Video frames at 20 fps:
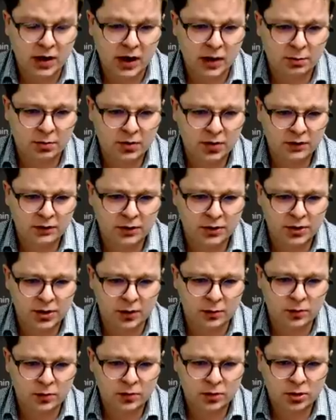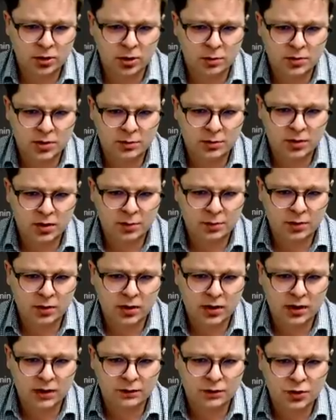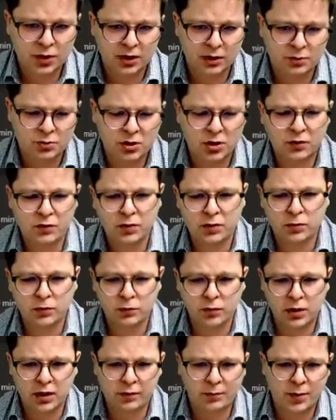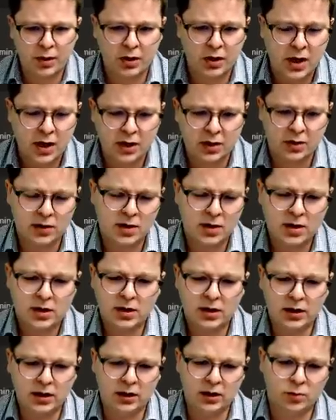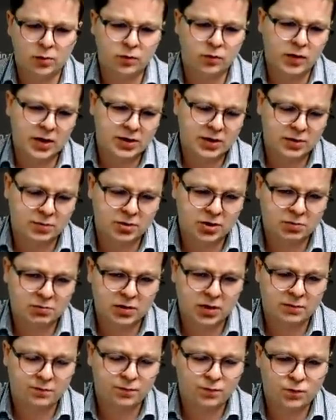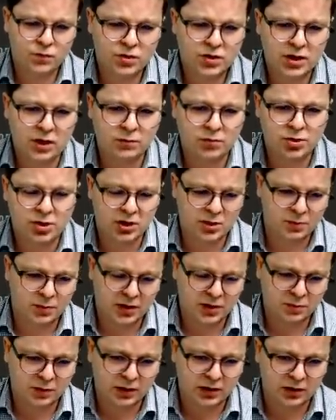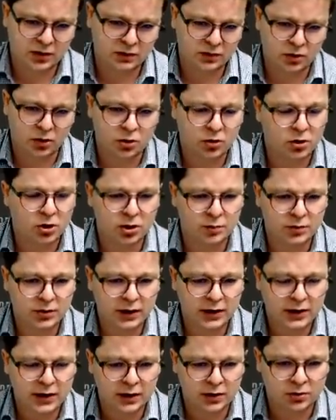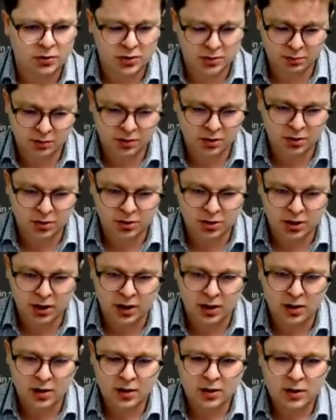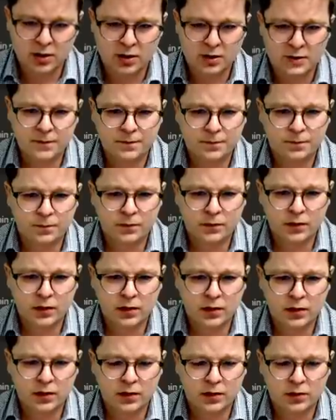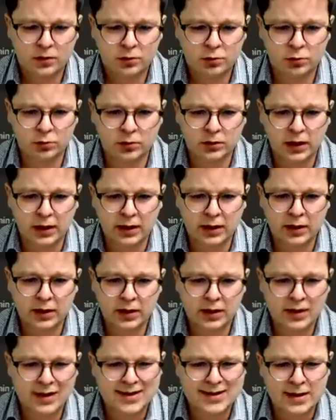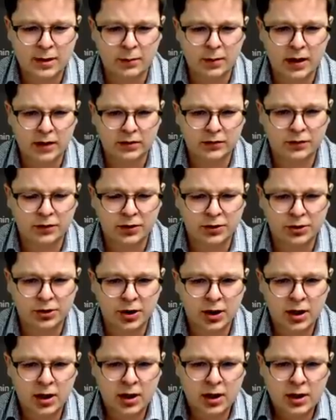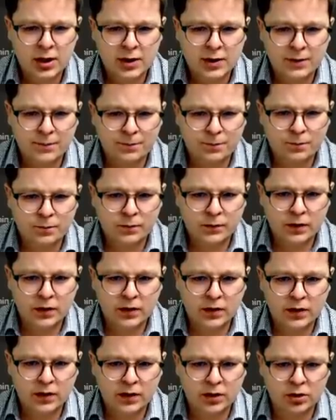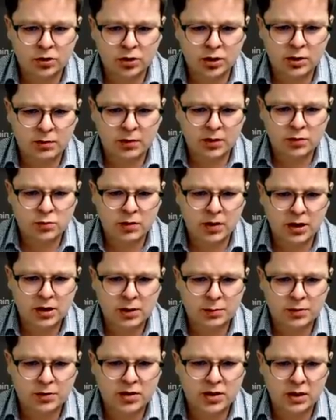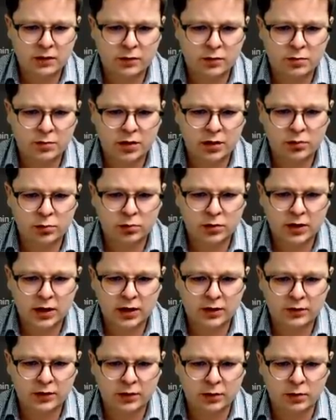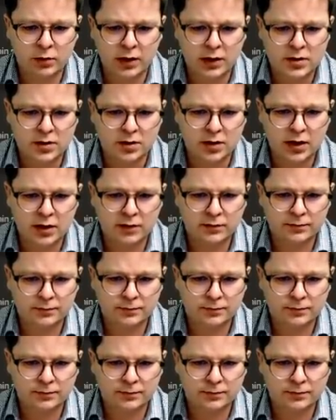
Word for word: albo nie widział. No dobrze, biorę pionkę na F7, czyli wyrównuję w pionach i uważam, że mam cały czas perspektywy ogromne na to, żeby gościa tutaj załatwić. E, no to chyba, słuchajcie, podstawił mi tutaj figurę, co nie?